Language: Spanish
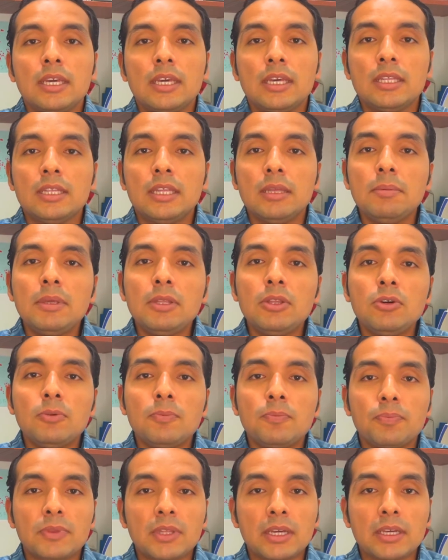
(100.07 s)
debido
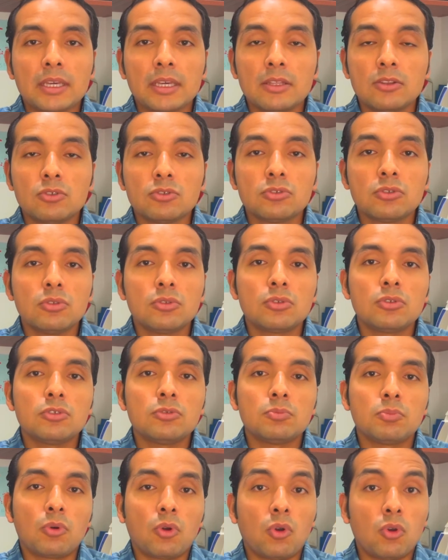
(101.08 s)
a que nosotros
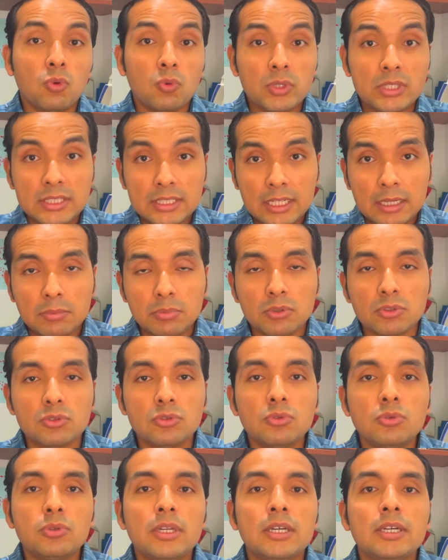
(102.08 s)
por nuestra
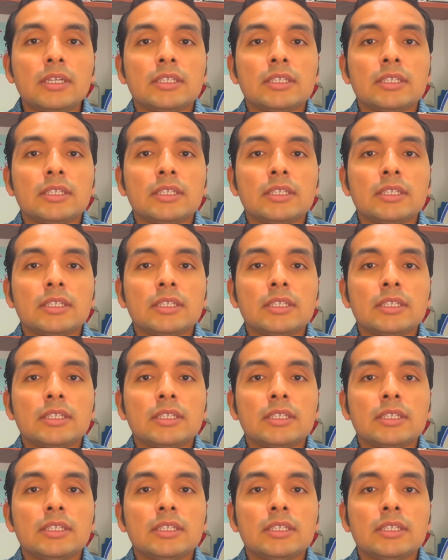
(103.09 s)
postura